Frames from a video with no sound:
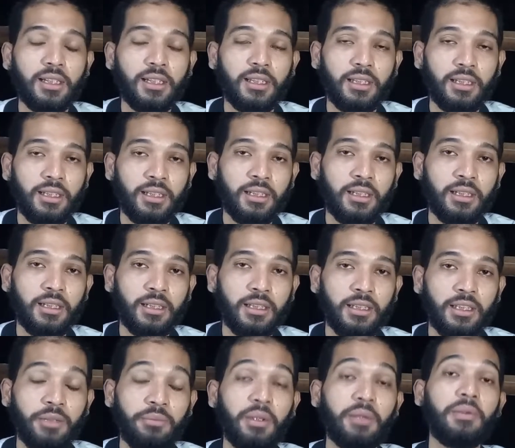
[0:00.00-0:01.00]
ini
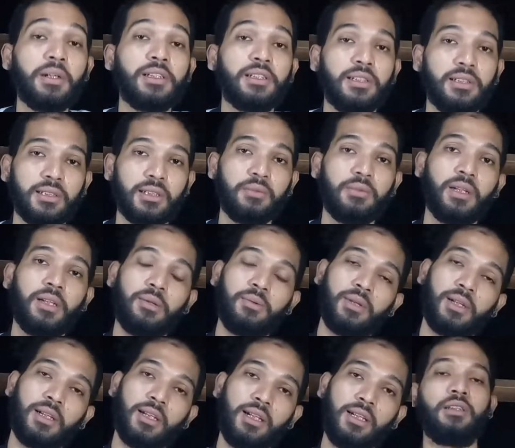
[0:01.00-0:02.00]
dibebasin sama
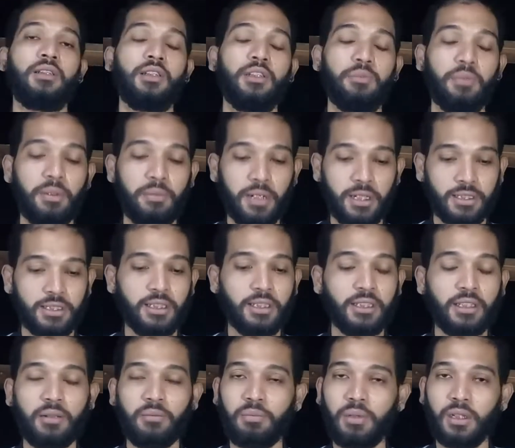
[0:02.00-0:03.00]
Edward Hart
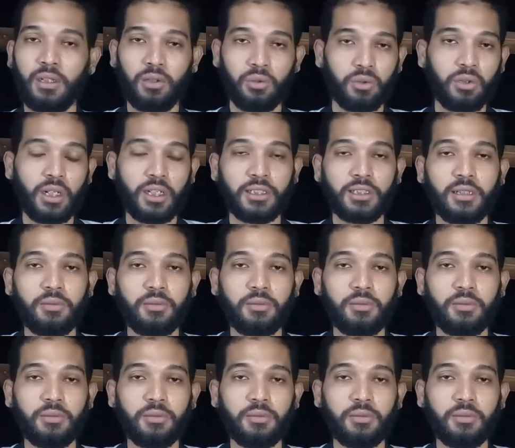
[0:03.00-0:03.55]
dibebasin tanpa dilukain